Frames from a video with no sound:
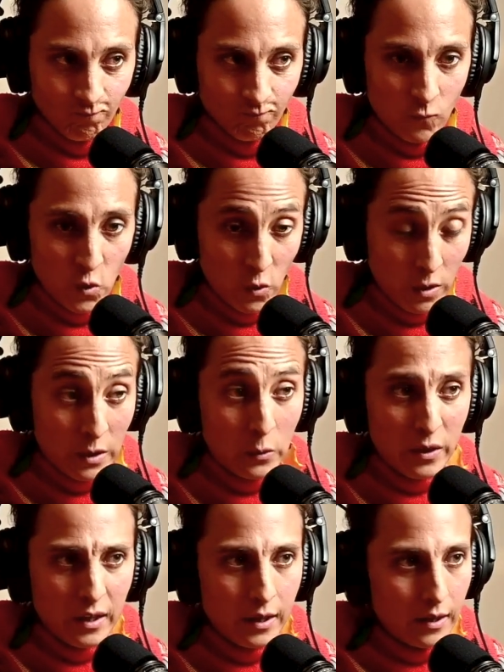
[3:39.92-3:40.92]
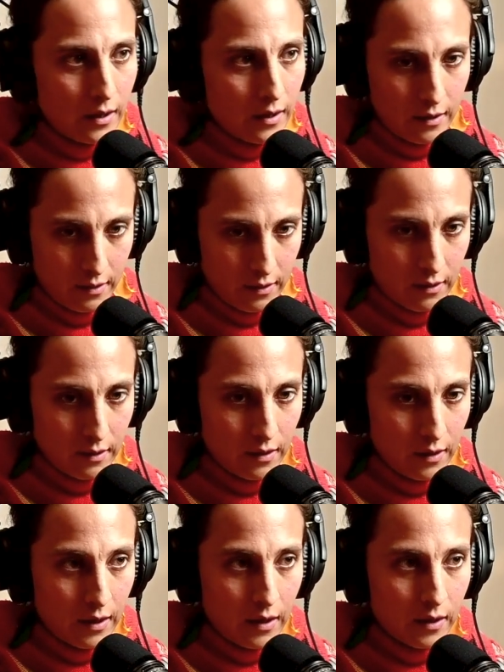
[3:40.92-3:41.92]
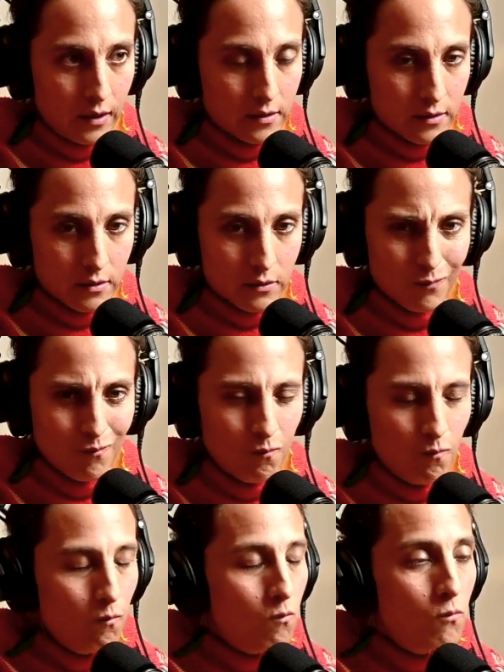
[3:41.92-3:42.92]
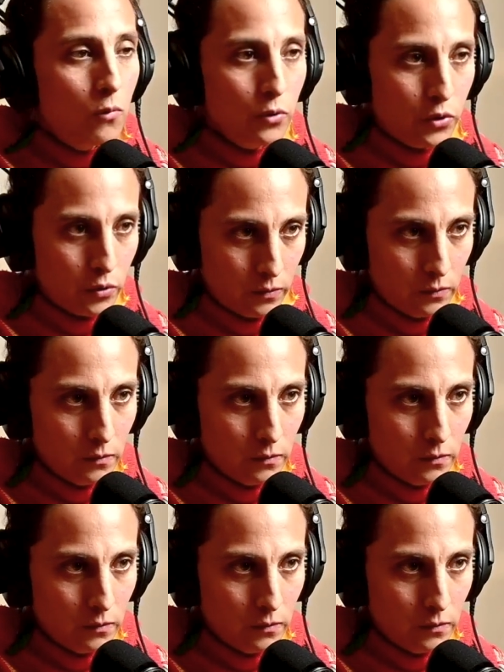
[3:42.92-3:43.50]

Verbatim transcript: yo creo que es mucho,